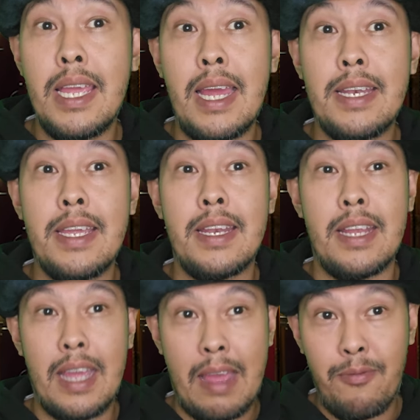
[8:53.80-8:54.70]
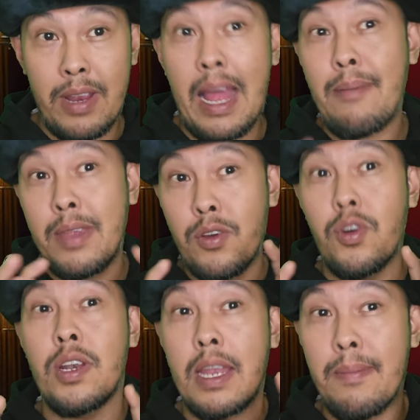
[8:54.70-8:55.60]
ในอดีตนะครับ เวลามีค
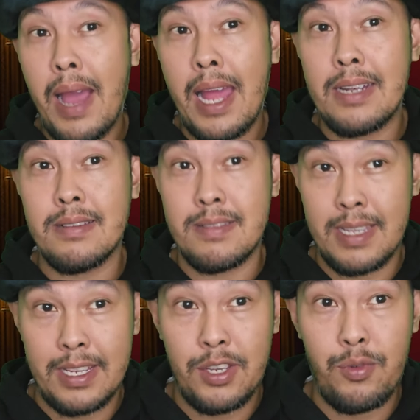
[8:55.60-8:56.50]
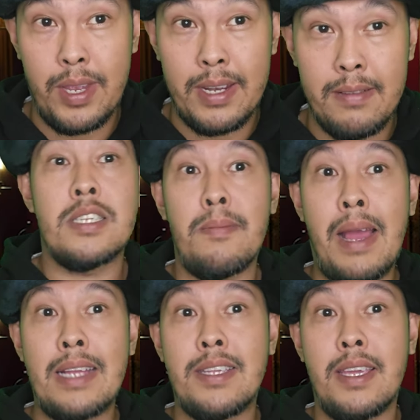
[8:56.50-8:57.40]
นในบ้านเสียชีวิต ส
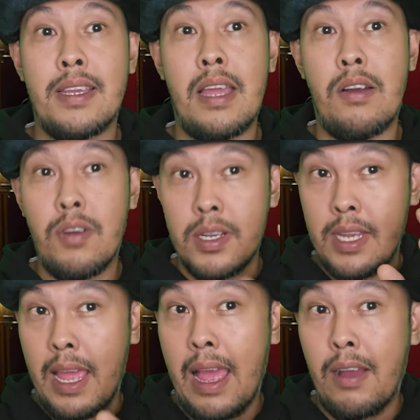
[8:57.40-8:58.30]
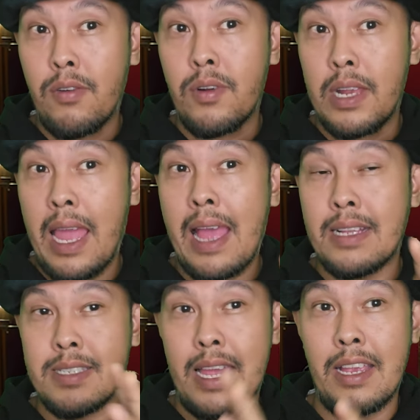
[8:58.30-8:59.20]
มาชิกเขาก็จะเอาร่าง
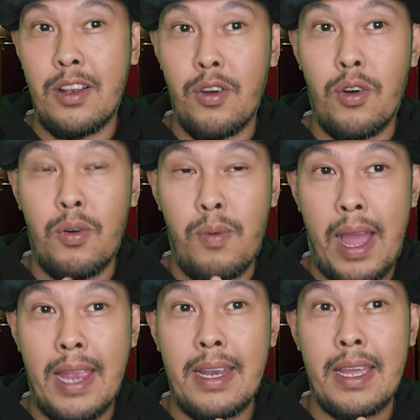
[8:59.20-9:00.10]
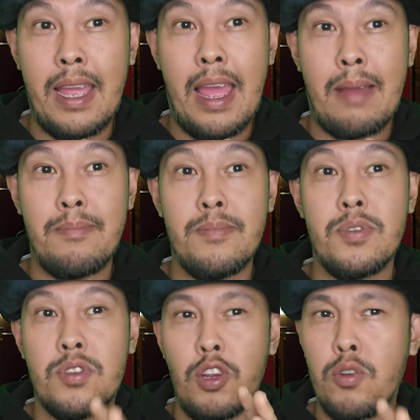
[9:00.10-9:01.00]
ใส่โลงไว้นะครับ
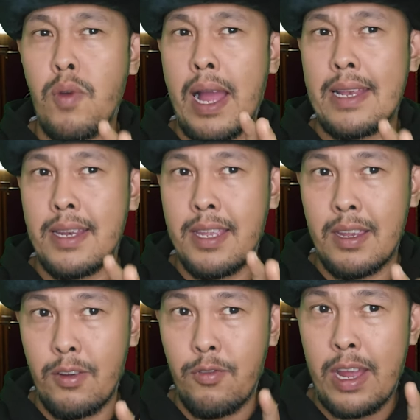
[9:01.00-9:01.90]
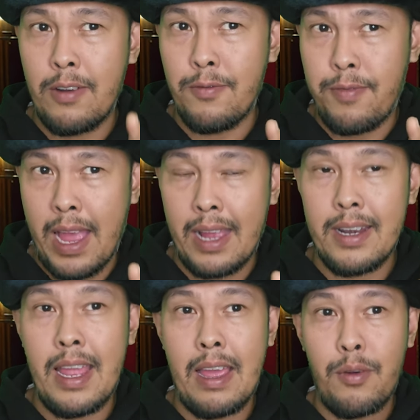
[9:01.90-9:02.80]
จนกว่าจะถึงวันฝัง
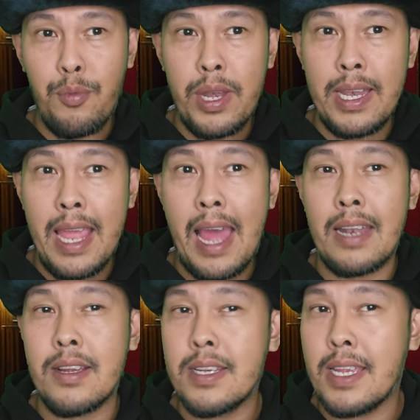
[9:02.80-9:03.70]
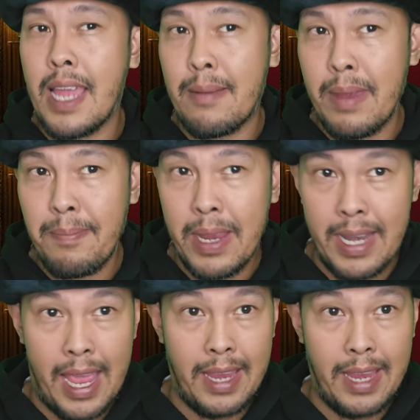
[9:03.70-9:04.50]
นะ่ะวิญญาณก็จะยังไม่ไปไหน